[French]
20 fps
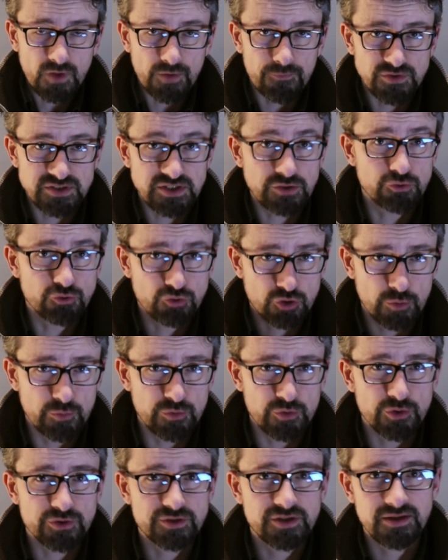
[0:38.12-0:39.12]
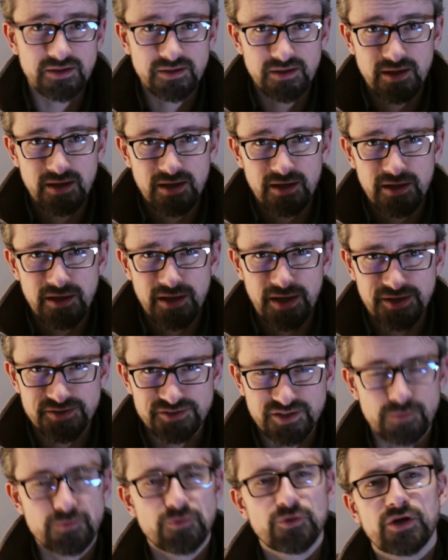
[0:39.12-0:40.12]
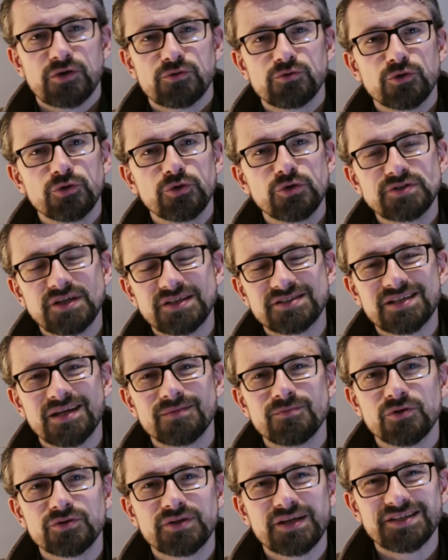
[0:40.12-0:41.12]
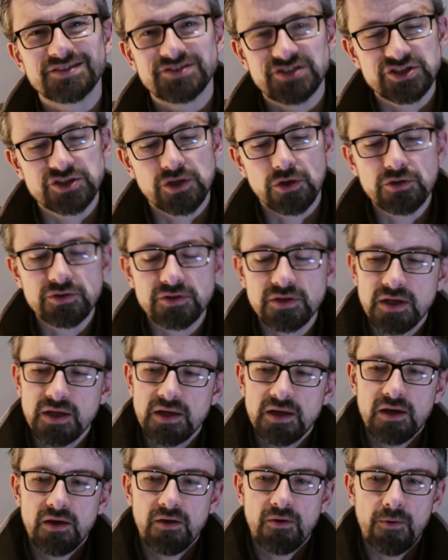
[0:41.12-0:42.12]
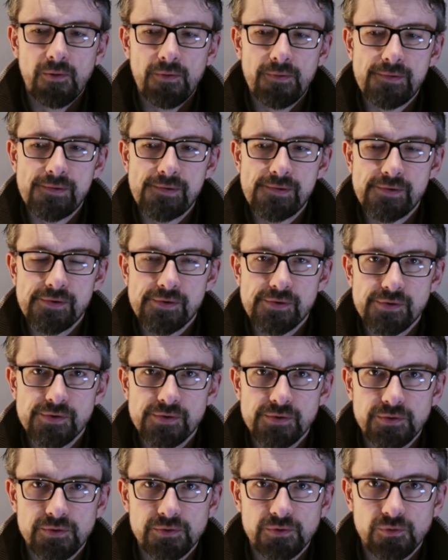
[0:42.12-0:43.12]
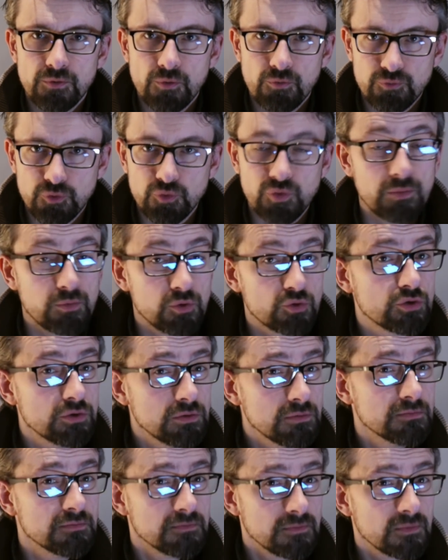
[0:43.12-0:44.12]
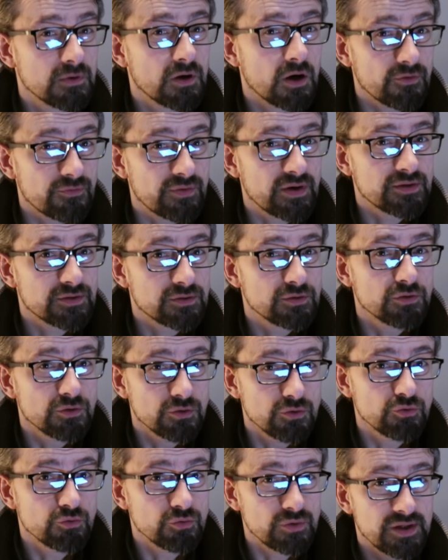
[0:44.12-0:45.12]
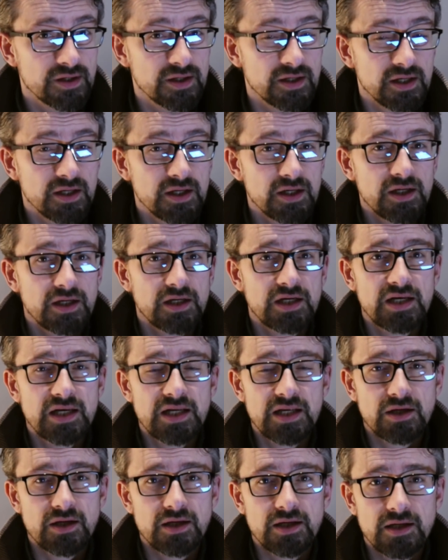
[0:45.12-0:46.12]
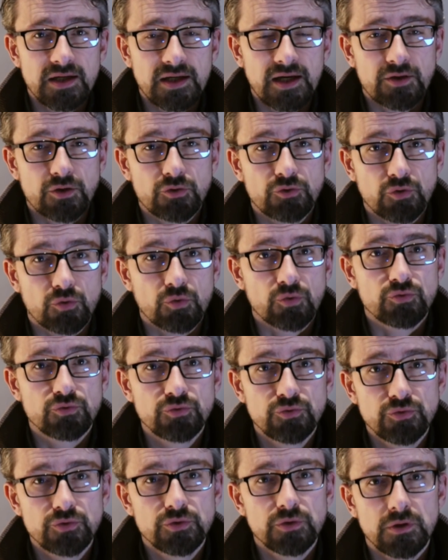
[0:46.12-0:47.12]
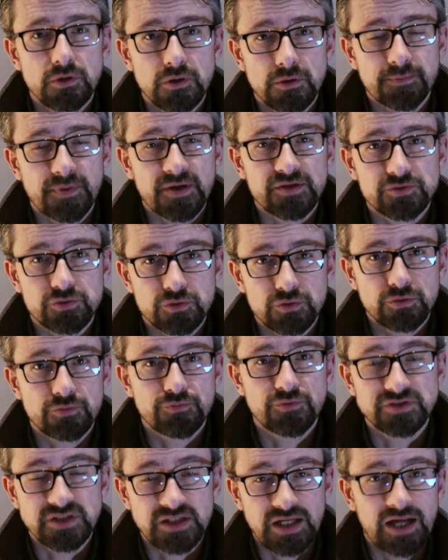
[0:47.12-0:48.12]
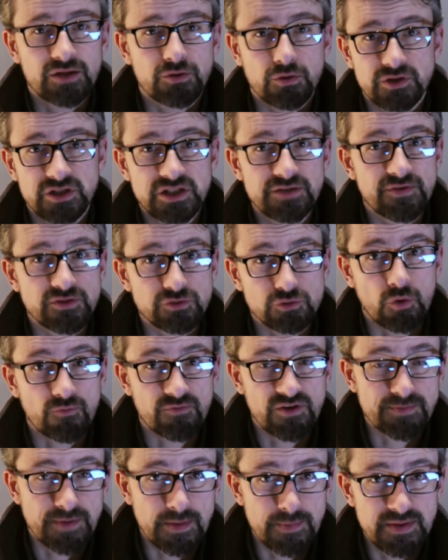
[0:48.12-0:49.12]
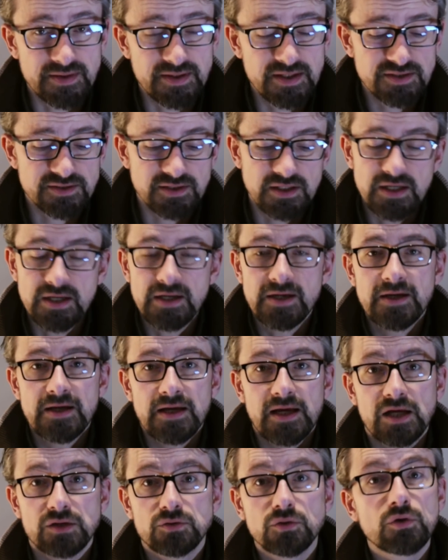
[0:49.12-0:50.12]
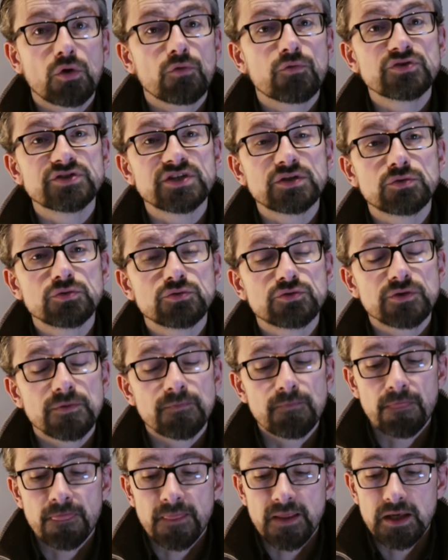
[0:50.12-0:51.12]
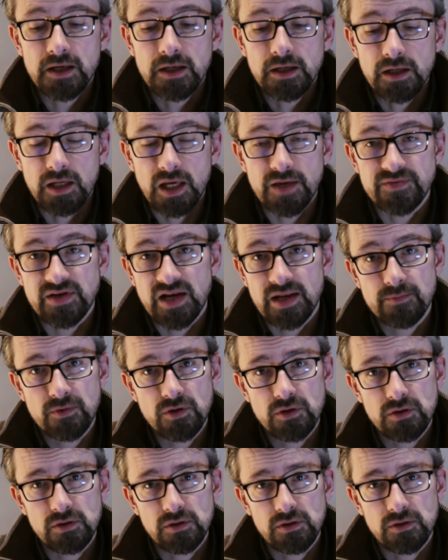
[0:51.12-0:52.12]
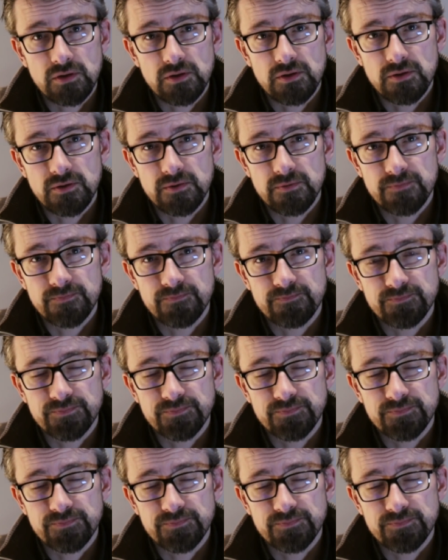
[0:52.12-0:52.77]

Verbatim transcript: Vous êtes une communauté extrêmement rigoureuse, extrêmement exigeante. Euh, on vous doit beaucoup, en fait, nous les, les créateurs de contenu, euh, parce que vous êtes attentifs à ce qu'on ne fasse pas de bêtises. Et donc, on vous écoute. évidemment, euh,